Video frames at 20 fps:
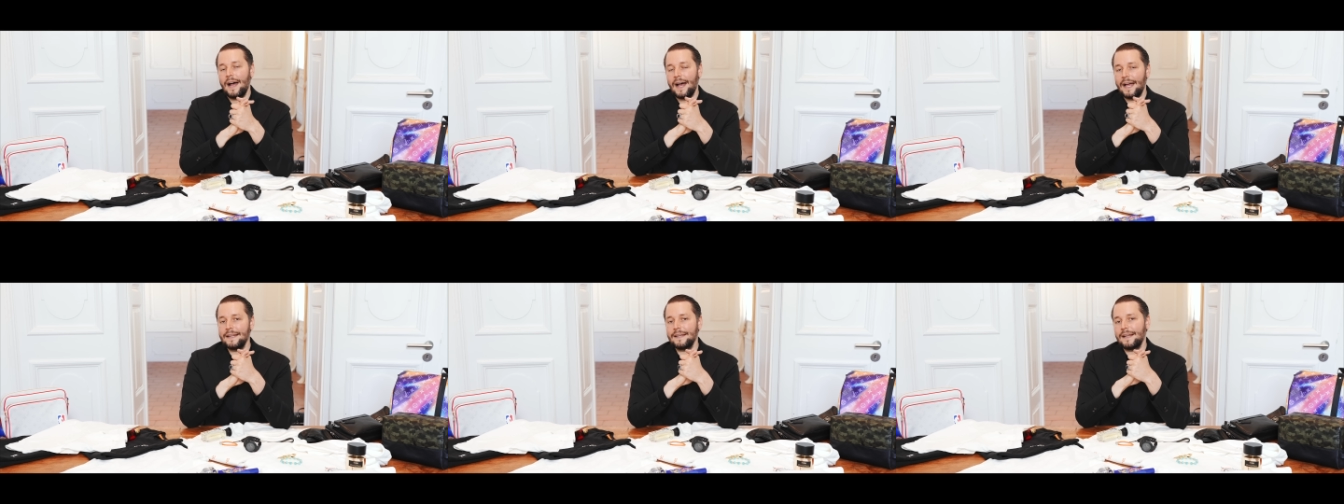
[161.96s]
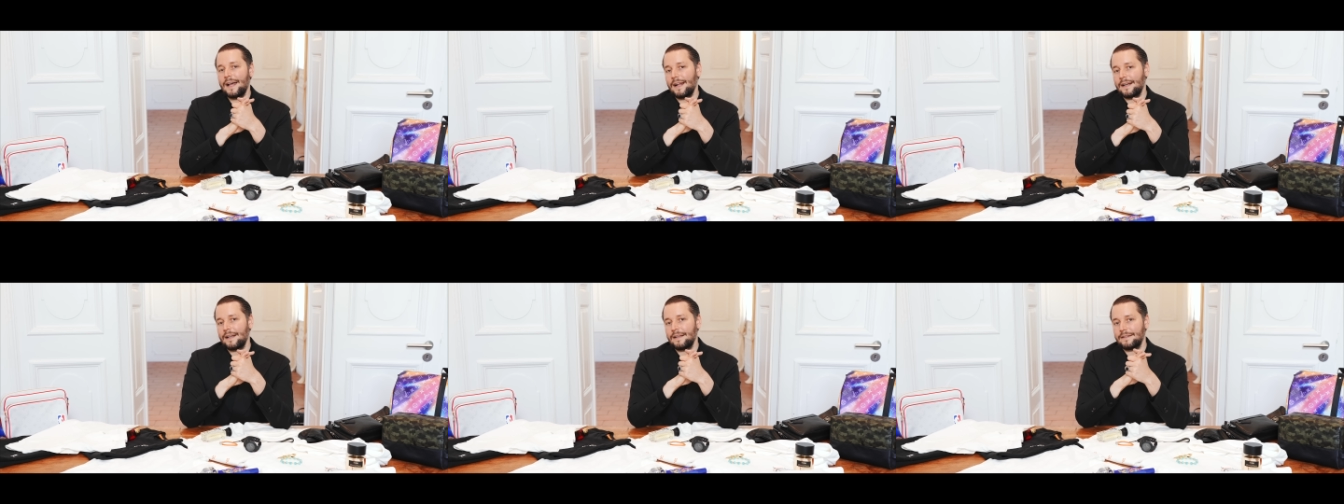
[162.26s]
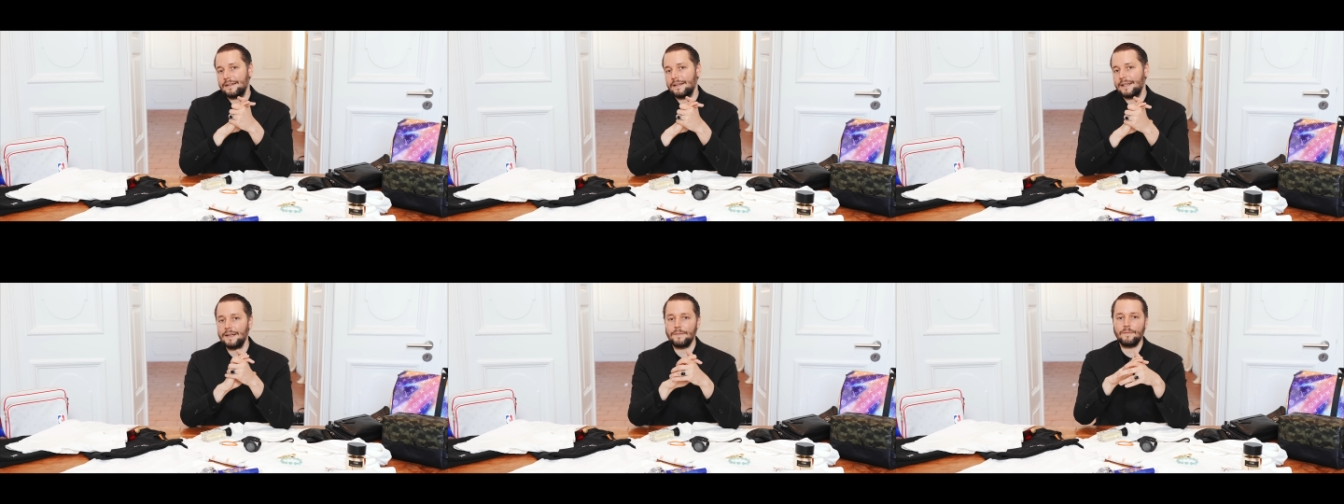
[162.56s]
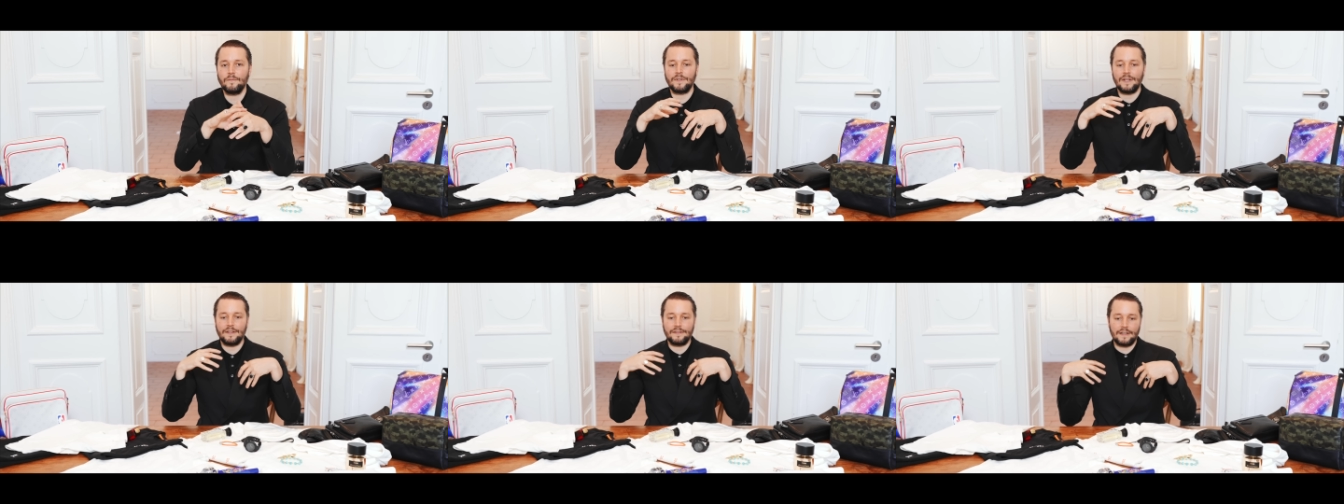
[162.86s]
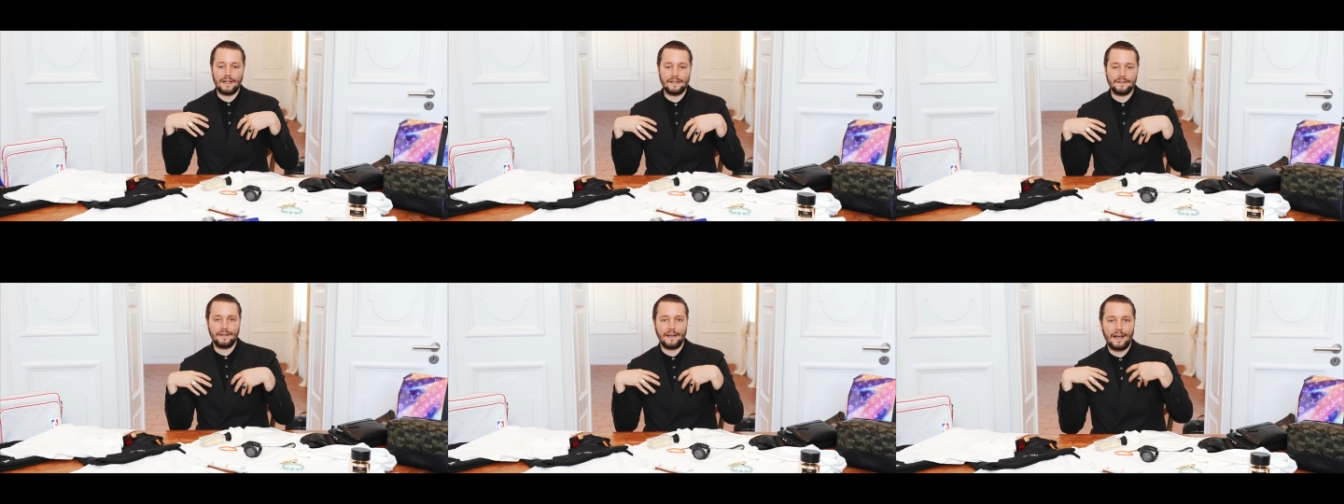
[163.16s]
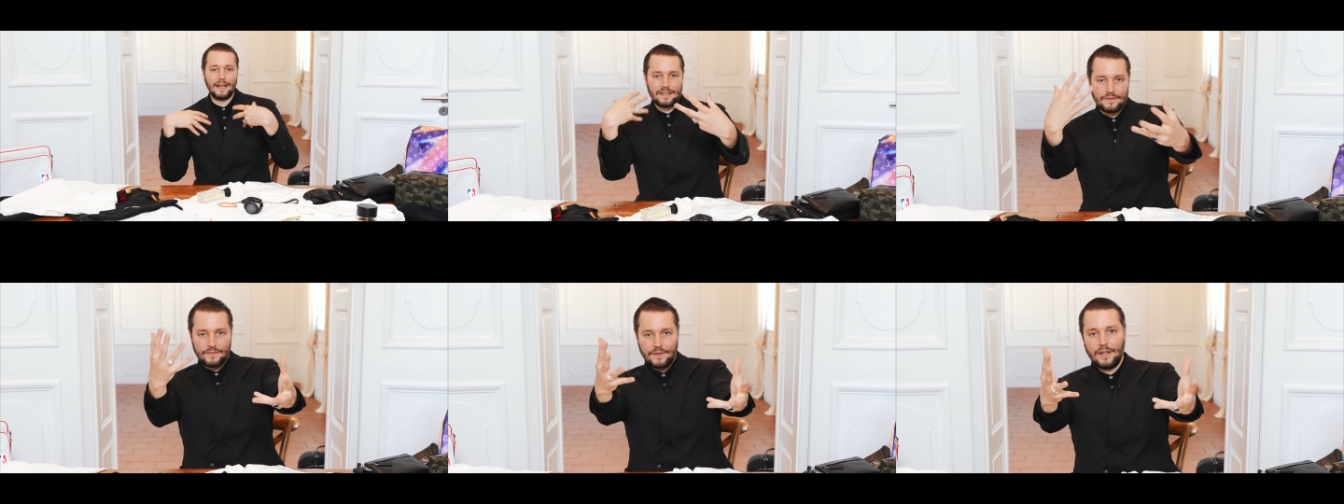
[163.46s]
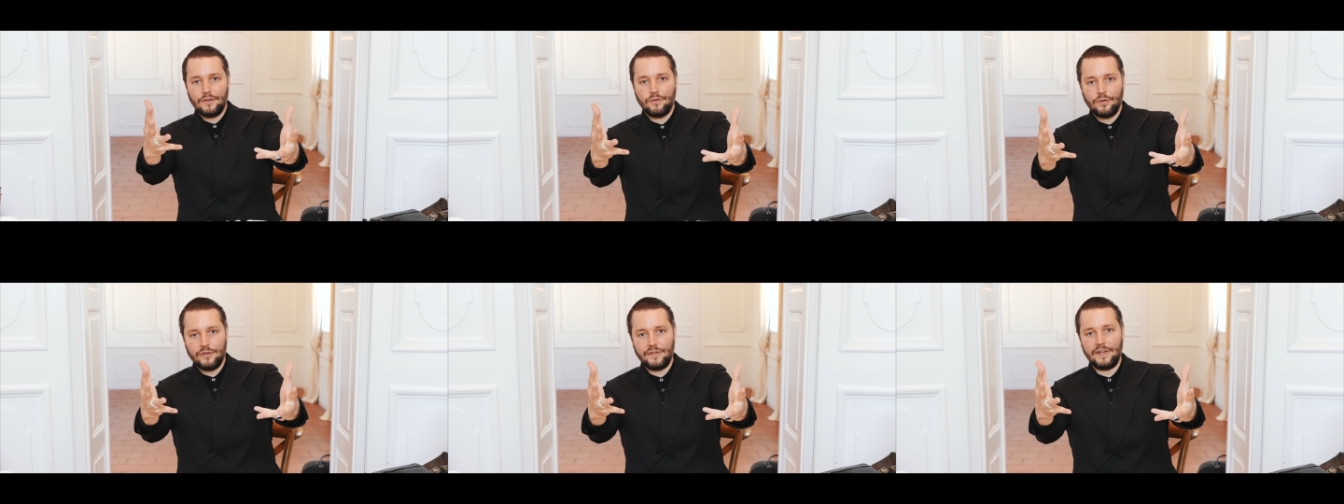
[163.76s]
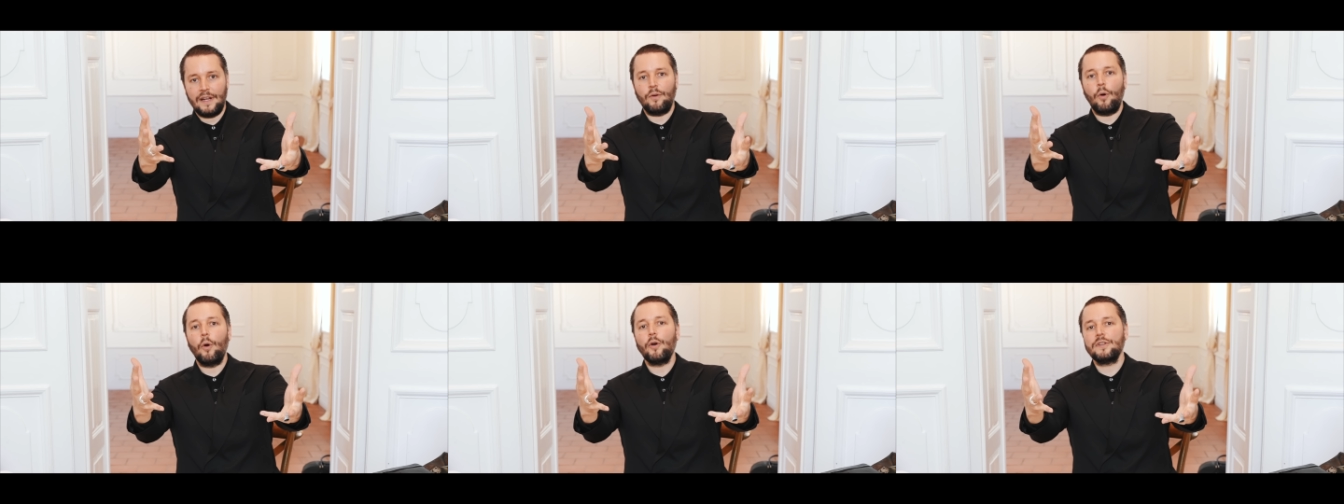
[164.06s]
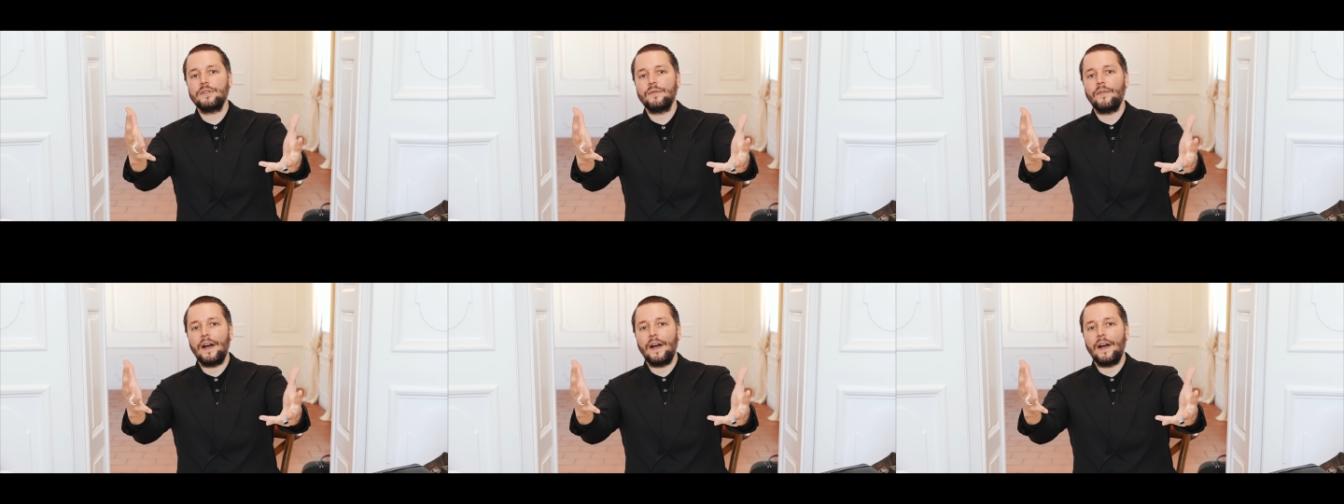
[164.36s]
einen Nachlass gegeben. Das Ganze reicht mir natürlich an euch